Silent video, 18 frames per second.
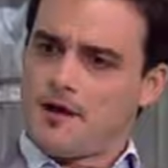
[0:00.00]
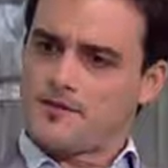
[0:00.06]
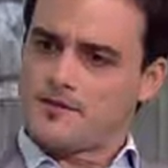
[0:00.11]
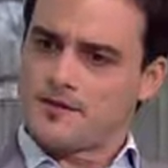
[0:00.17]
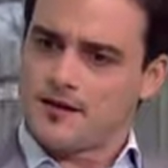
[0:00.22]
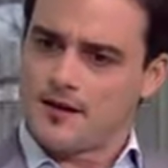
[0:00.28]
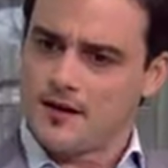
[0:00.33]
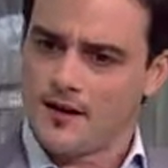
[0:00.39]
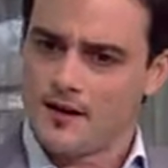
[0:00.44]

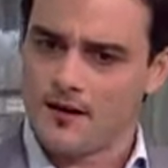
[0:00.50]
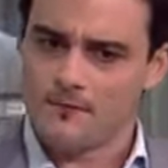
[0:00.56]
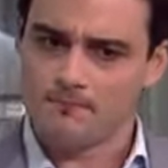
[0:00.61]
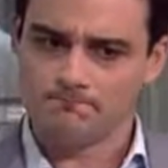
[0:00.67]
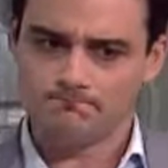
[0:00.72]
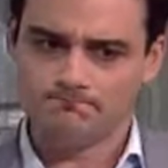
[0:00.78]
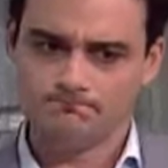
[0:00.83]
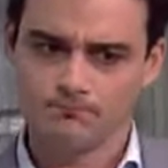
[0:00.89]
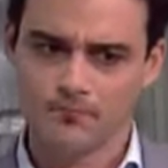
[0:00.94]
más
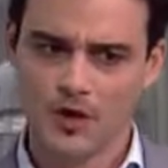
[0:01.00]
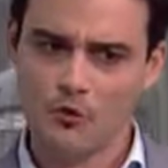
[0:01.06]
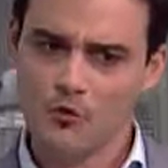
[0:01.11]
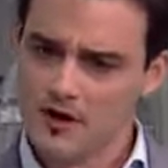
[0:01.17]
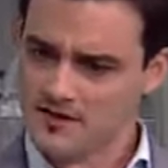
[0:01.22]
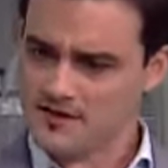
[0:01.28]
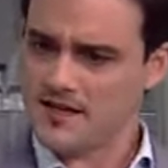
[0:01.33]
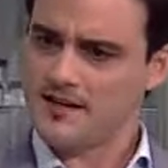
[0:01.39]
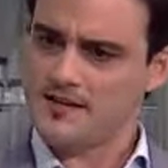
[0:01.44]
que, que
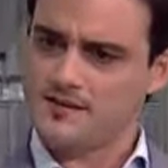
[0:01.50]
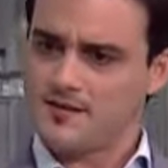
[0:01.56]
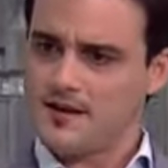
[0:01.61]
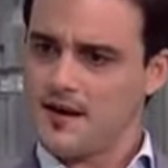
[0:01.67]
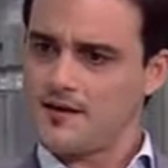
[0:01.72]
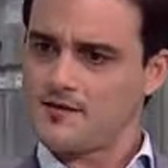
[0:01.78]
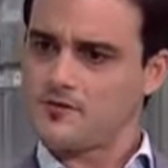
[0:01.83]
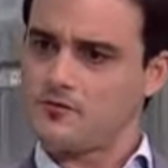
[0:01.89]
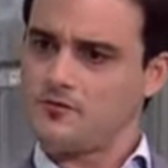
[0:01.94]
una
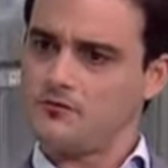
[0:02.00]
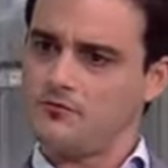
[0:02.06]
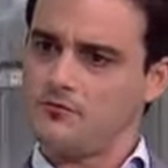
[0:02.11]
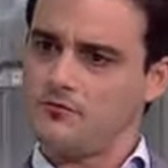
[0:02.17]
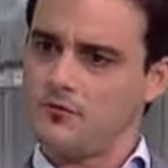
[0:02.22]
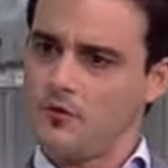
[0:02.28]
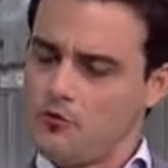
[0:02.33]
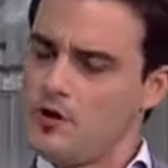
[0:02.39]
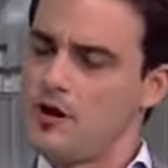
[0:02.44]
ciencia es
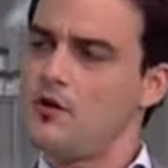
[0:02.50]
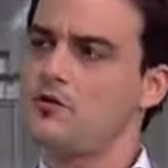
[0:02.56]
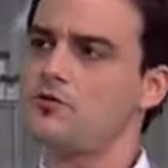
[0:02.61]
un